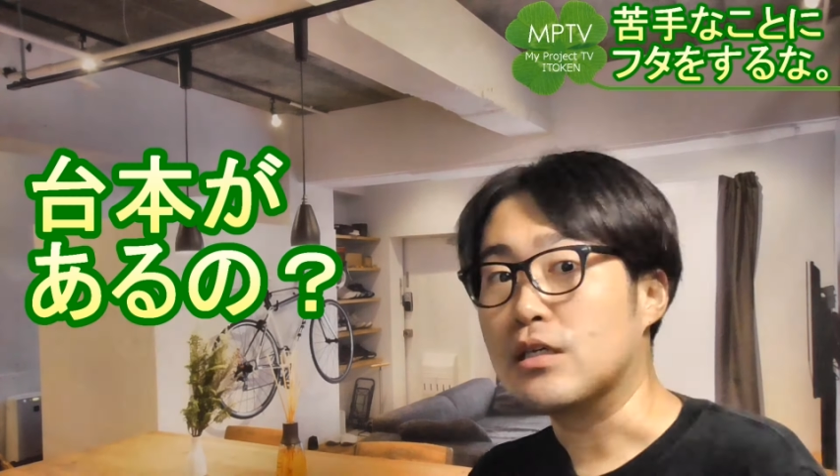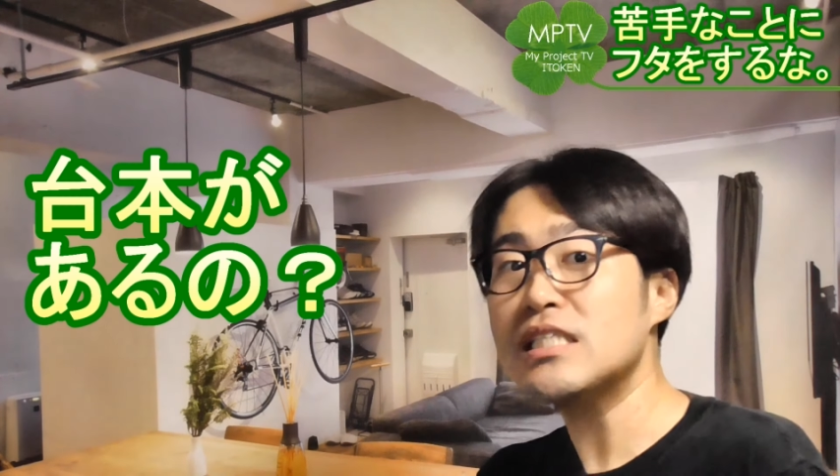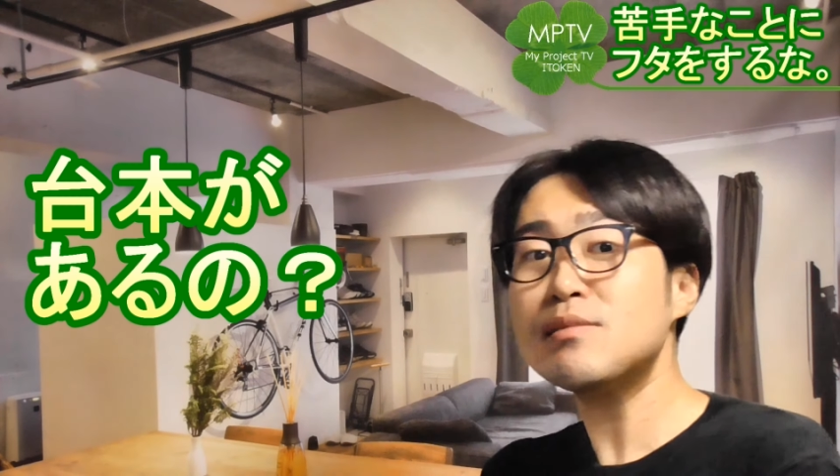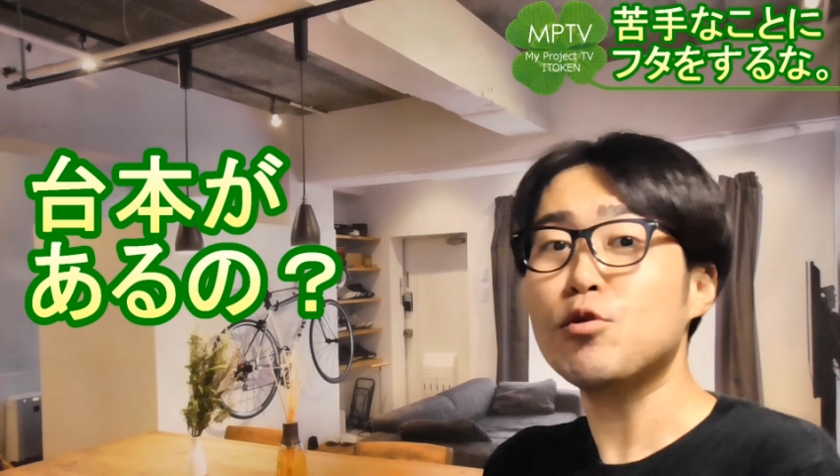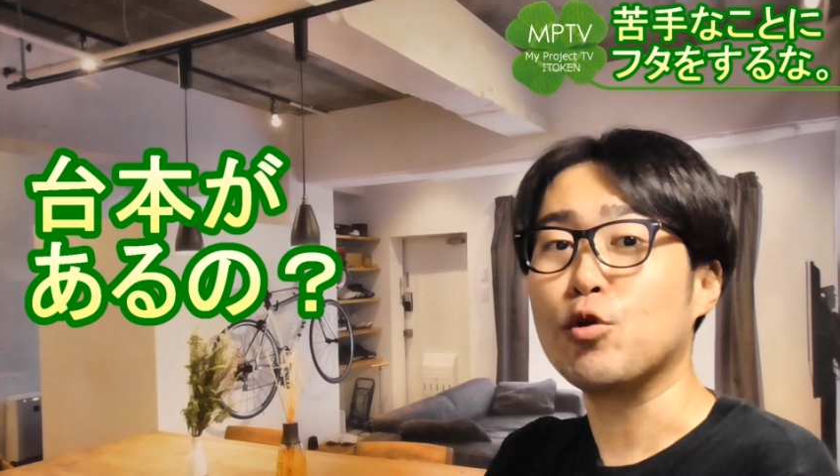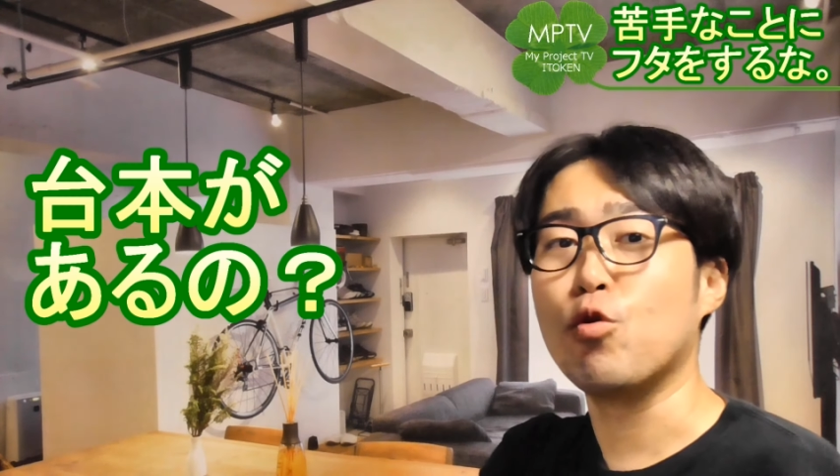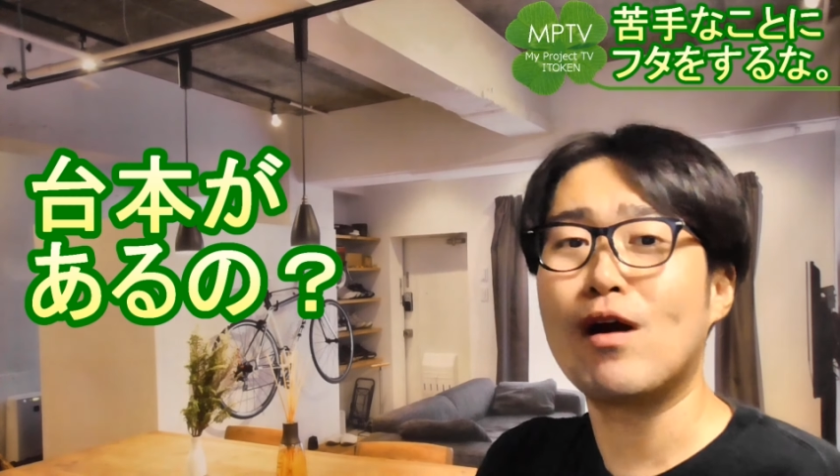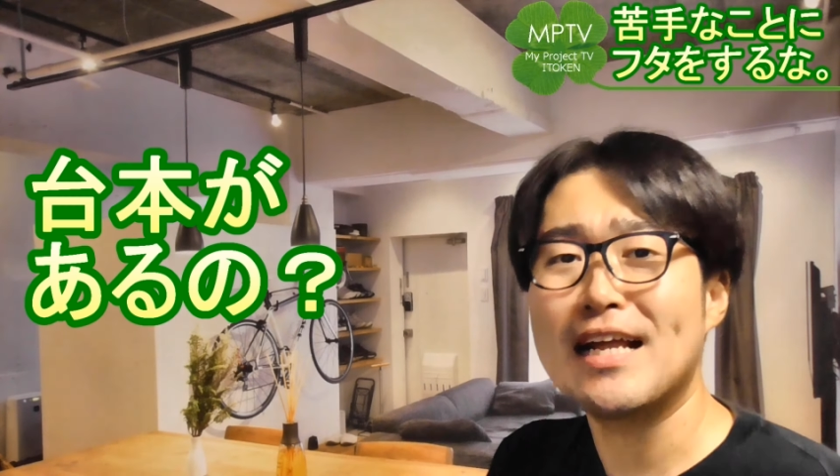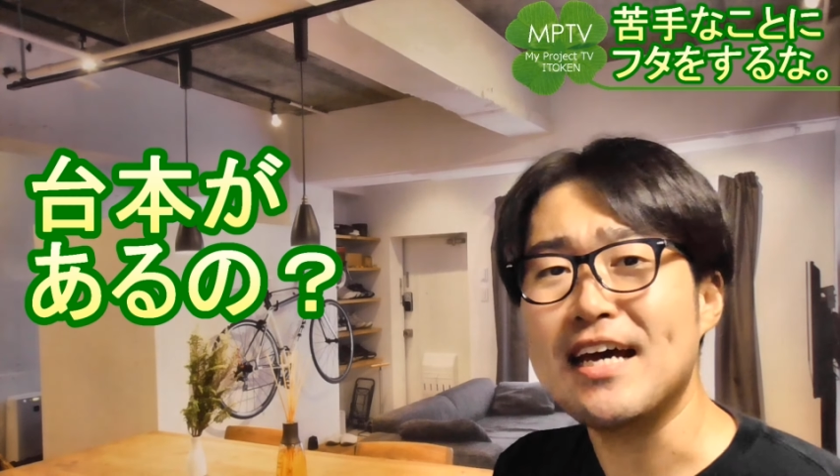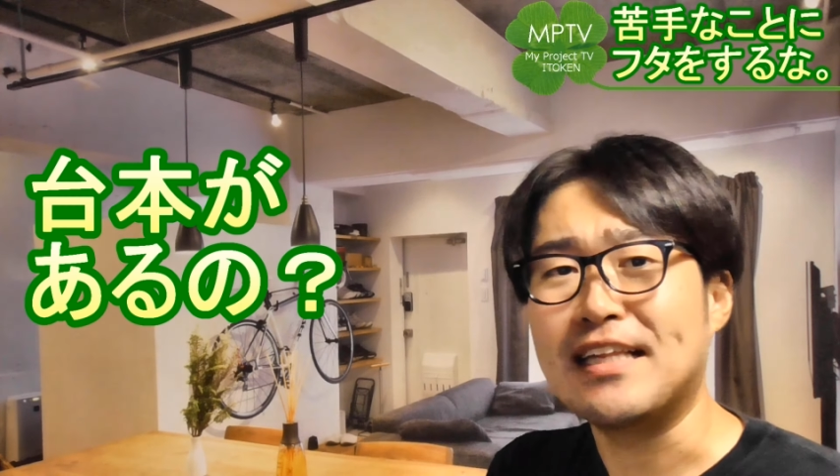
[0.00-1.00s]
いつもの
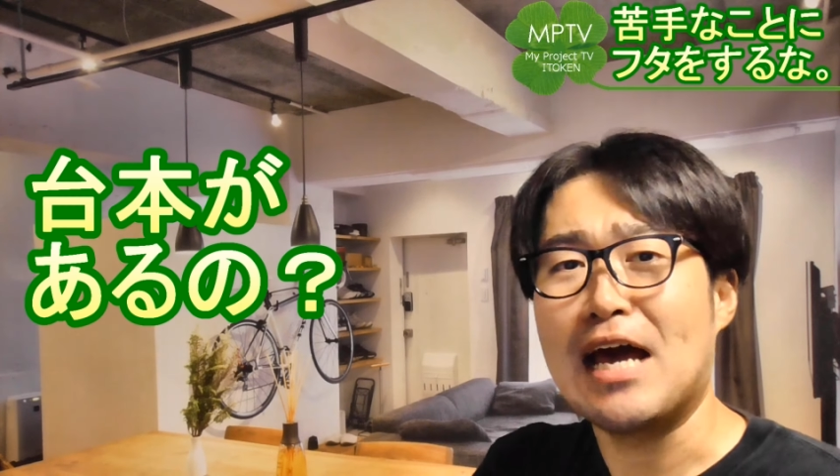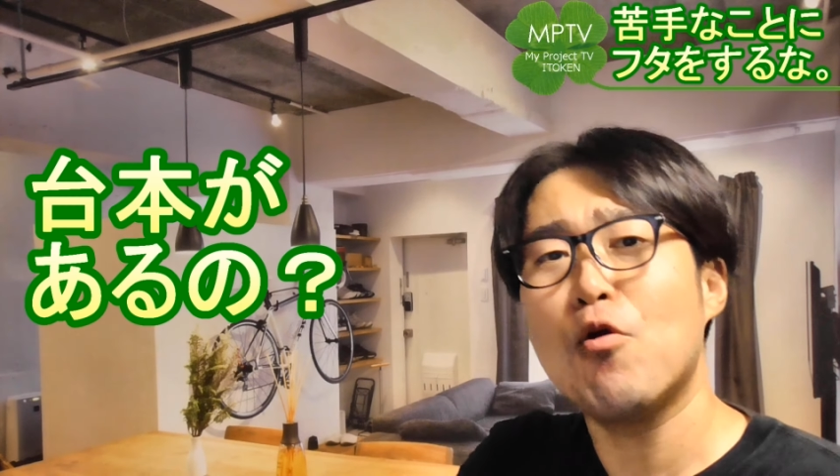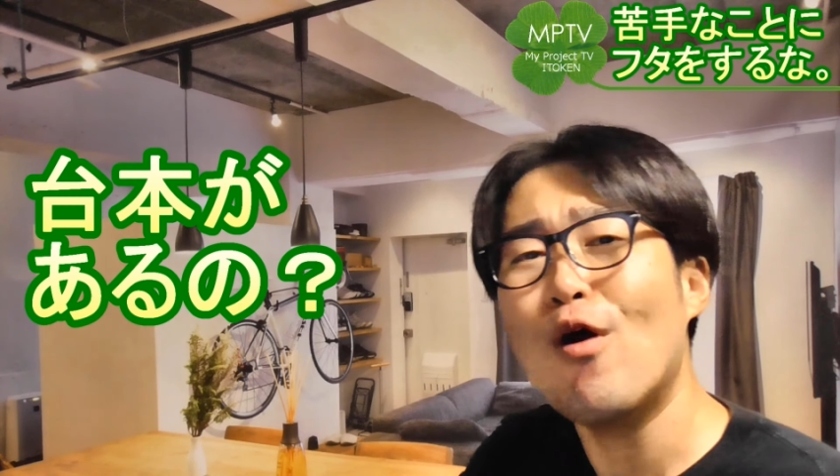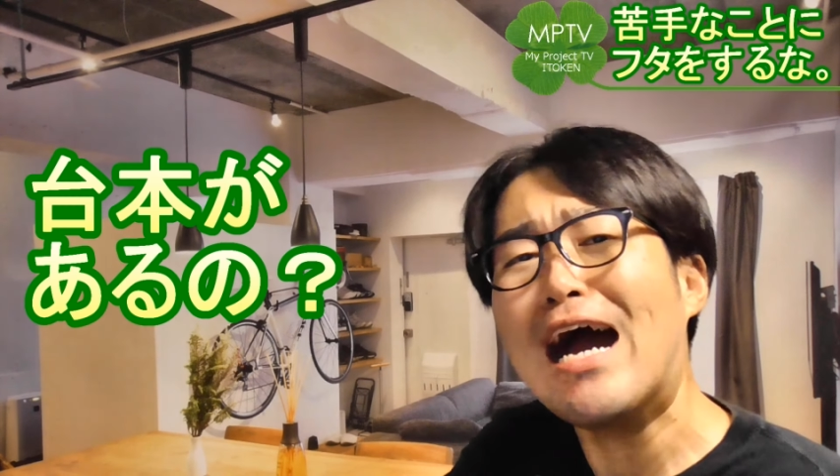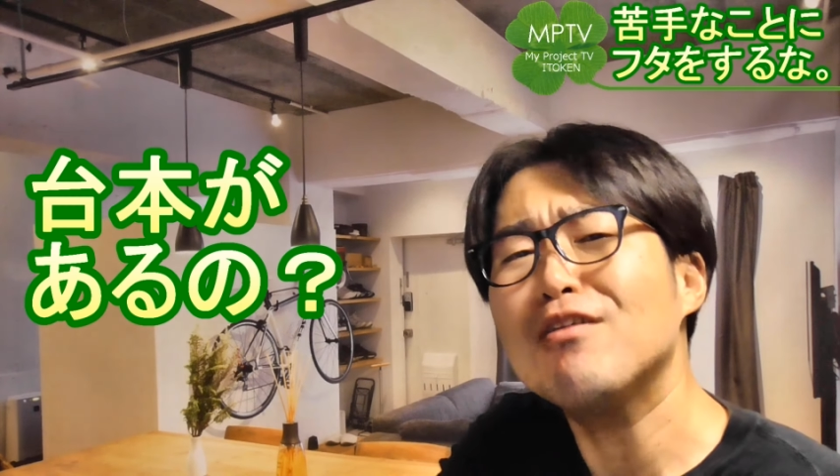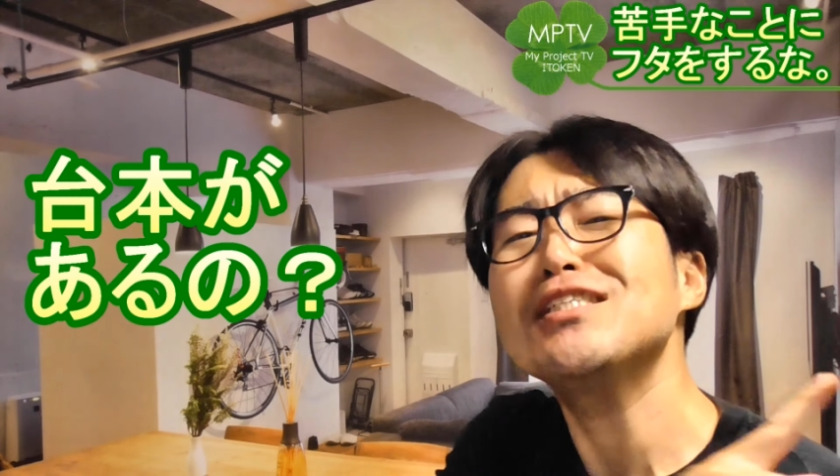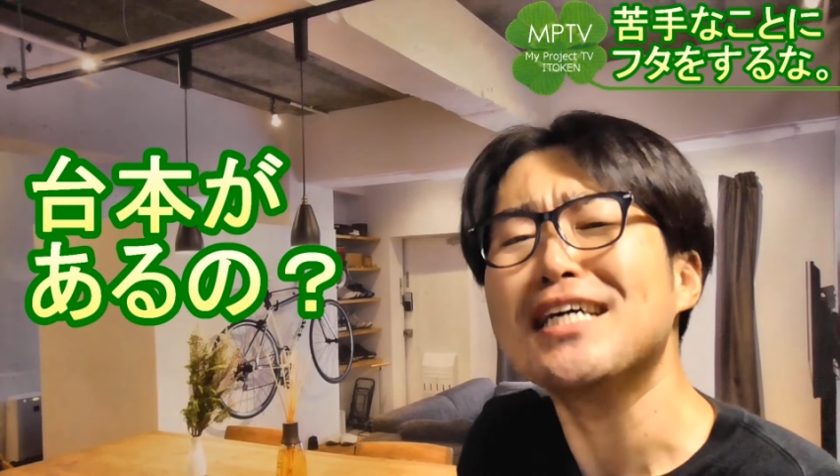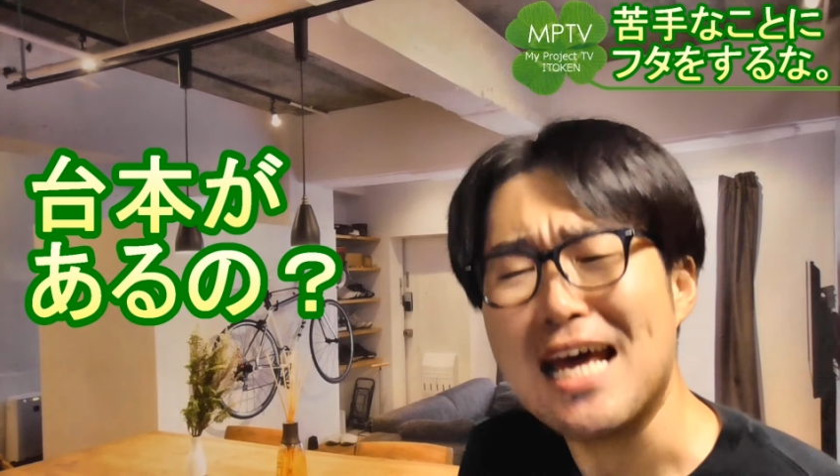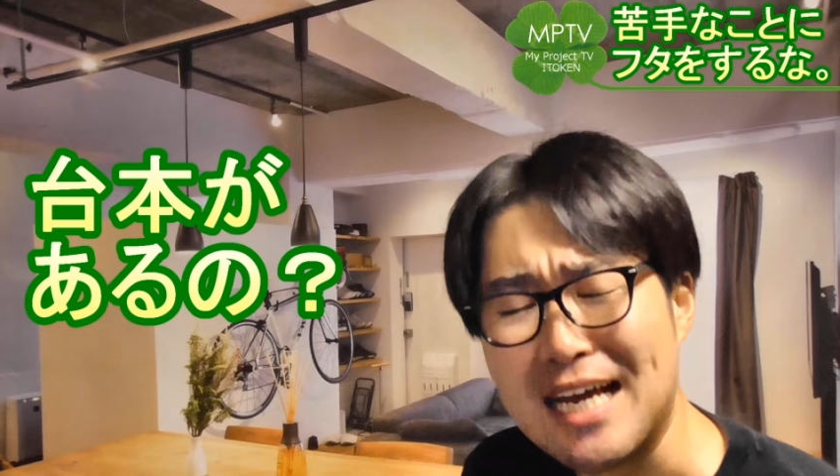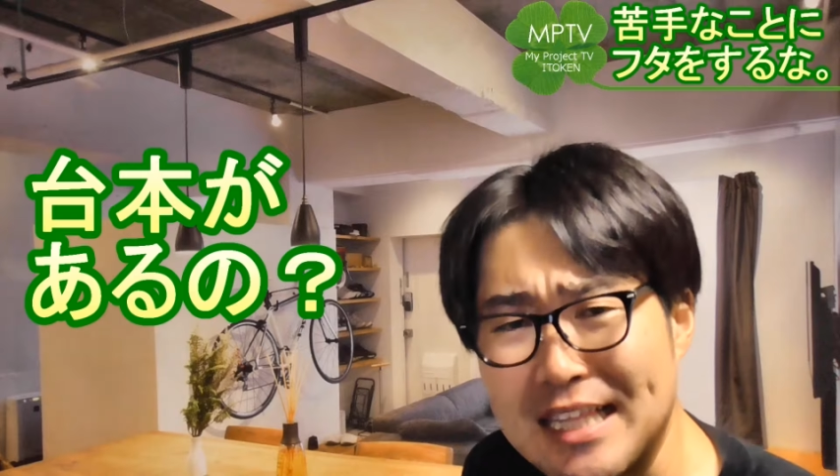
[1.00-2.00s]
動画には台本があるん
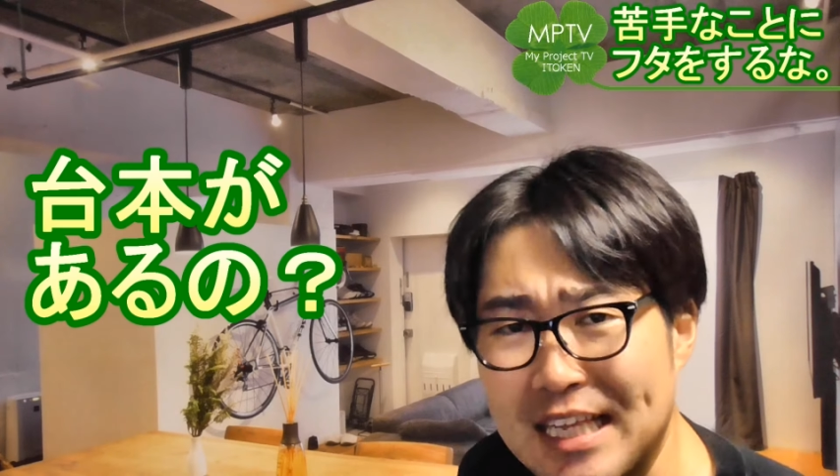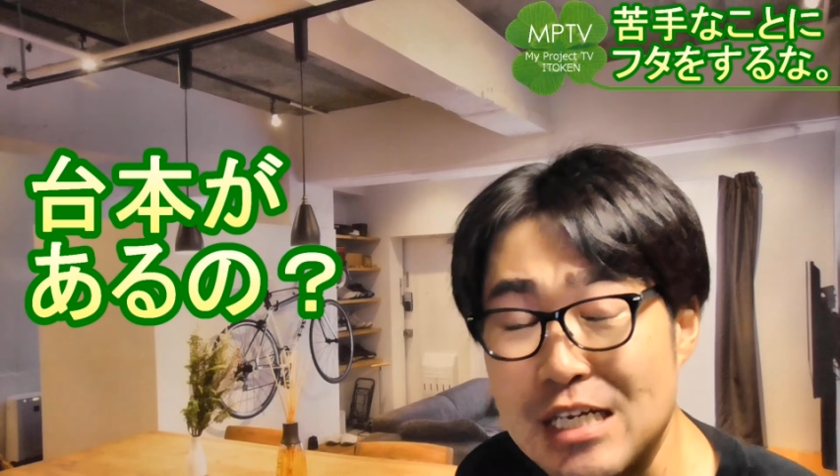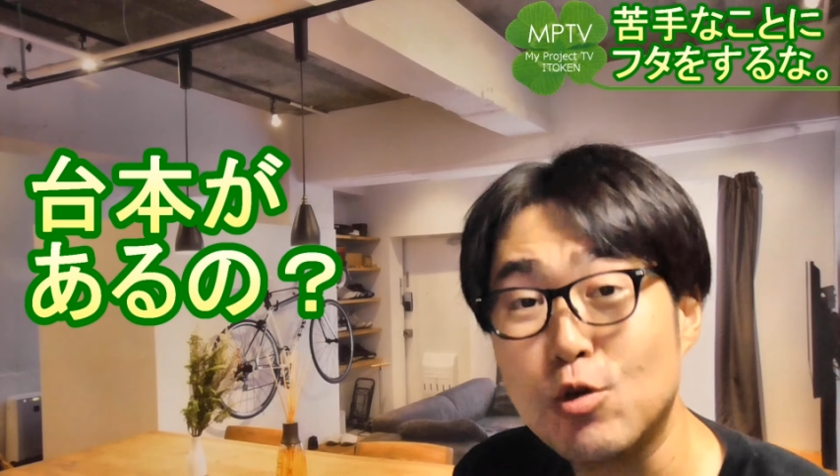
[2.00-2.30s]
じゃないかってね、